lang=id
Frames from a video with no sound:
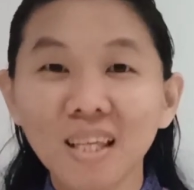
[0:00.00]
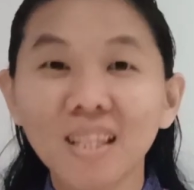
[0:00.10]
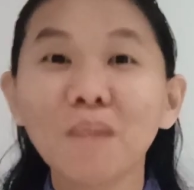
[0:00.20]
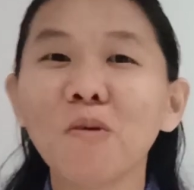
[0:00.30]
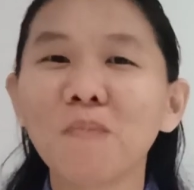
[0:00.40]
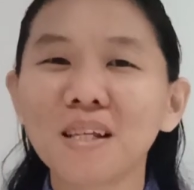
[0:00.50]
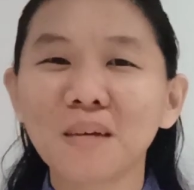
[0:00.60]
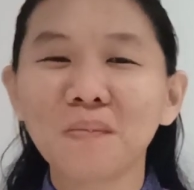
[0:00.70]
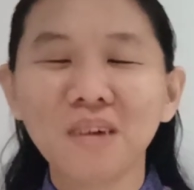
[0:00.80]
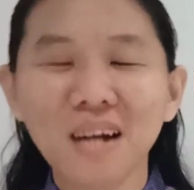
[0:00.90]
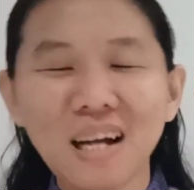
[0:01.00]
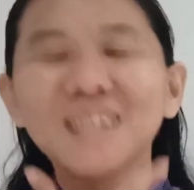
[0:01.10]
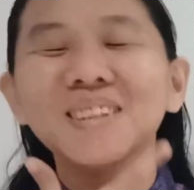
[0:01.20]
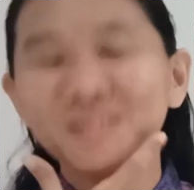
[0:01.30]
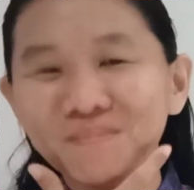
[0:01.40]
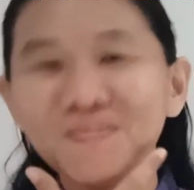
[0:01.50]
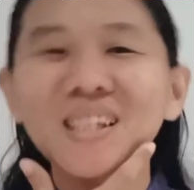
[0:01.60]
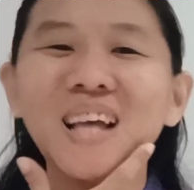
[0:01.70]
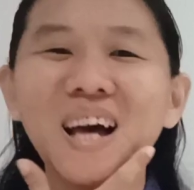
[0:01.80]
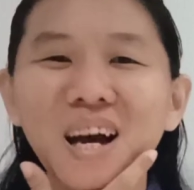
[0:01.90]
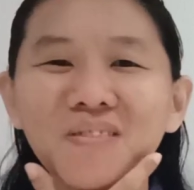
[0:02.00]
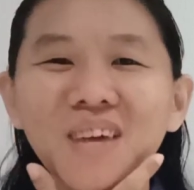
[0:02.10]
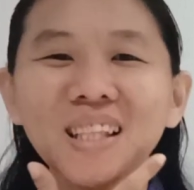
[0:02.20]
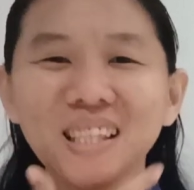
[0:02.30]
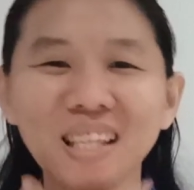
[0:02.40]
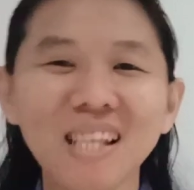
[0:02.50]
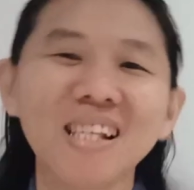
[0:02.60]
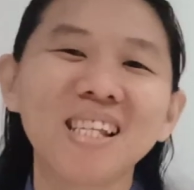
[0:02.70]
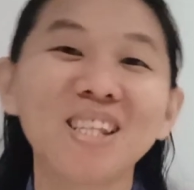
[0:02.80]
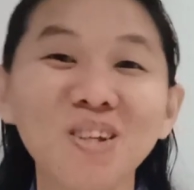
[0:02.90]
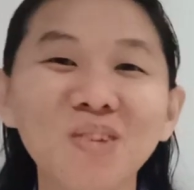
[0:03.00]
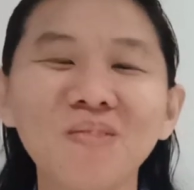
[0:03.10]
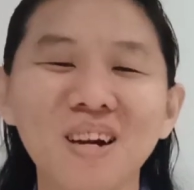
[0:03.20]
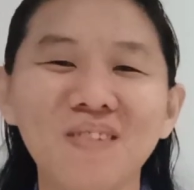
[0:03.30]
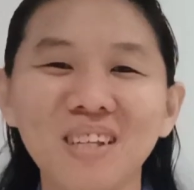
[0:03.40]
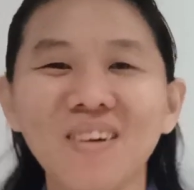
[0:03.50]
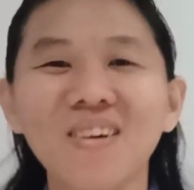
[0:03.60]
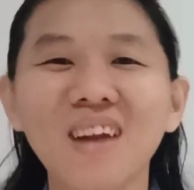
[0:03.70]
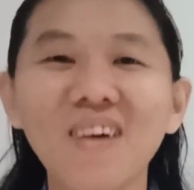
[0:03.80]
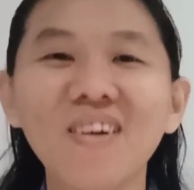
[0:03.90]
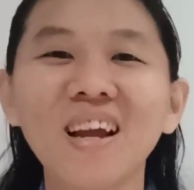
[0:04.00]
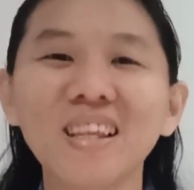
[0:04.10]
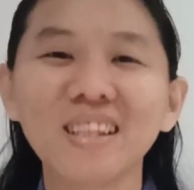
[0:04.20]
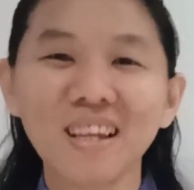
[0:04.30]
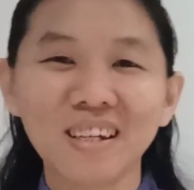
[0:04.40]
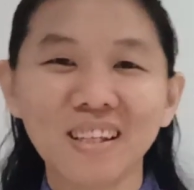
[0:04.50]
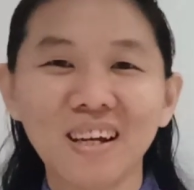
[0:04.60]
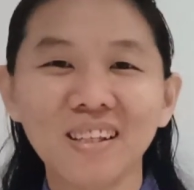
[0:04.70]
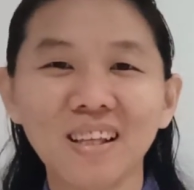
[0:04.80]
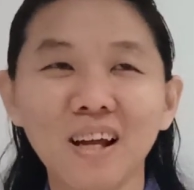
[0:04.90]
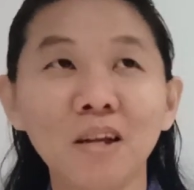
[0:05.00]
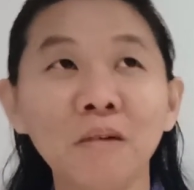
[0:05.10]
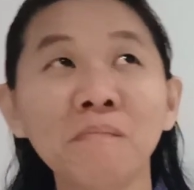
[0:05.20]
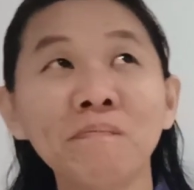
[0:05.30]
kita mau pasang muka bersahabat dan tersenyum kepada orang-orang yang tidak kita kenal.